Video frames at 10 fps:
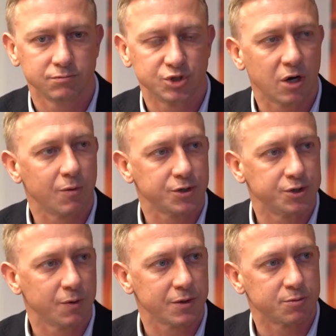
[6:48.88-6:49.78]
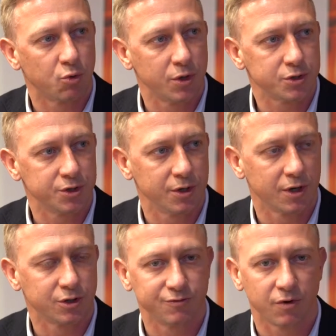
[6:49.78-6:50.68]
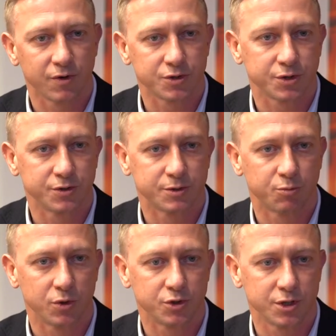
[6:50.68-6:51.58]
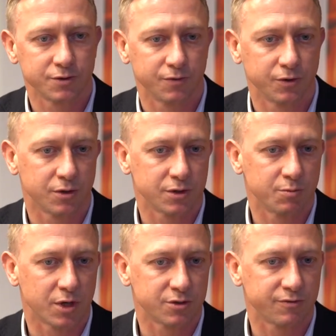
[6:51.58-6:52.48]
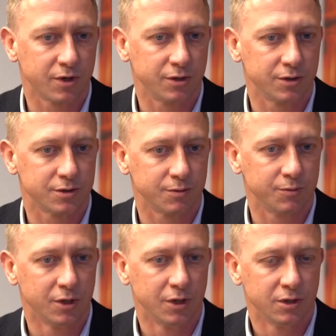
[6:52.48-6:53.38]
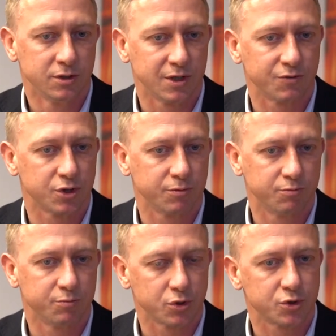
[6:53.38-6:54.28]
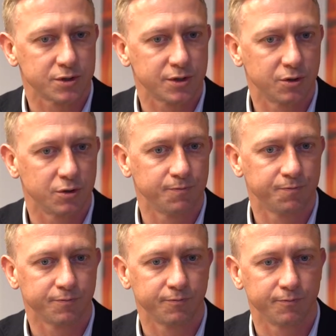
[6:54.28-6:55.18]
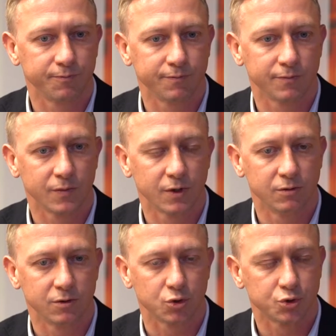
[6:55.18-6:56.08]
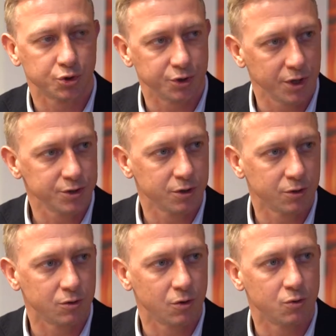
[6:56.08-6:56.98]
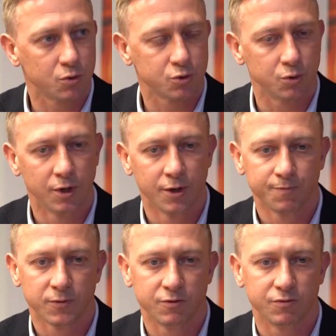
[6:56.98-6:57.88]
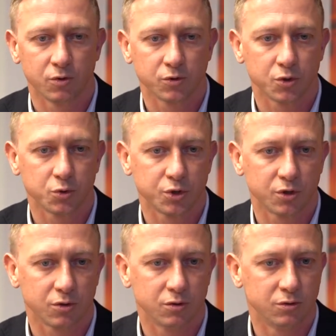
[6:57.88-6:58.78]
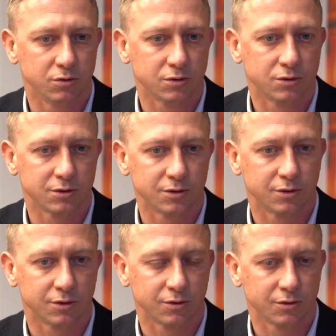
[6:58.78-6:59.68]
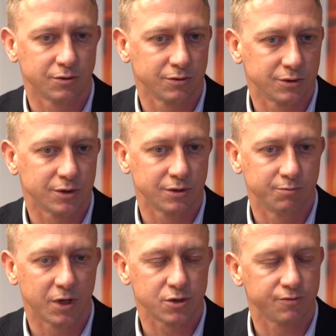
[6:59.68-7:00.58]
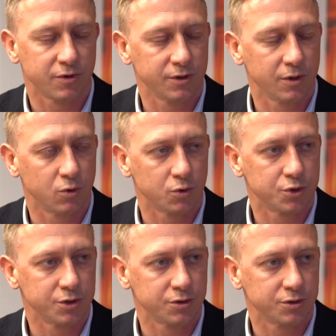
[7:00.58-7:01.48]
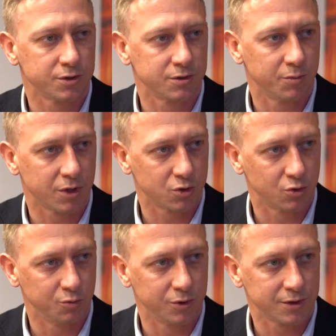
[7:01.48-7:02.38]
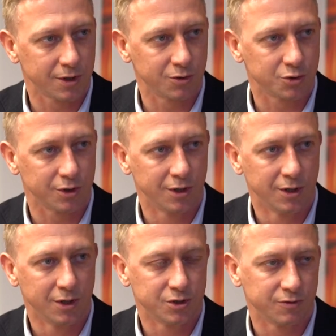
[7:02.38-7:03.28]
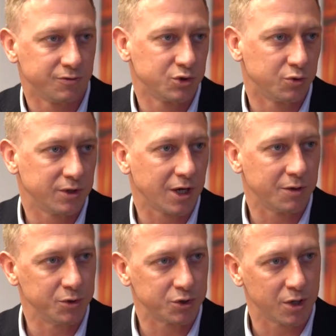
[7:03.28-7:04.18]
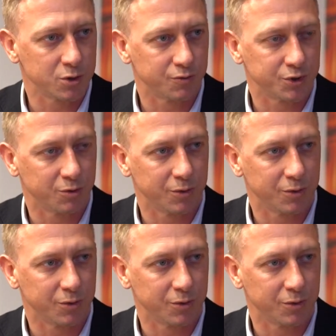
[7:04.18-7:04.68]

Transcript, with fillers: działać, działać społecznie, aktywować społeczeństwo i to jest bardzo fajne. Jestem zawsze podczas tego mm, rozstrzygnięcia, tego konkursu wolontariusza roku, to, to, to jest bardzo fajna uroczystość. Jestem bardzo dumny z tego, że, że wśród takich mieszkańców się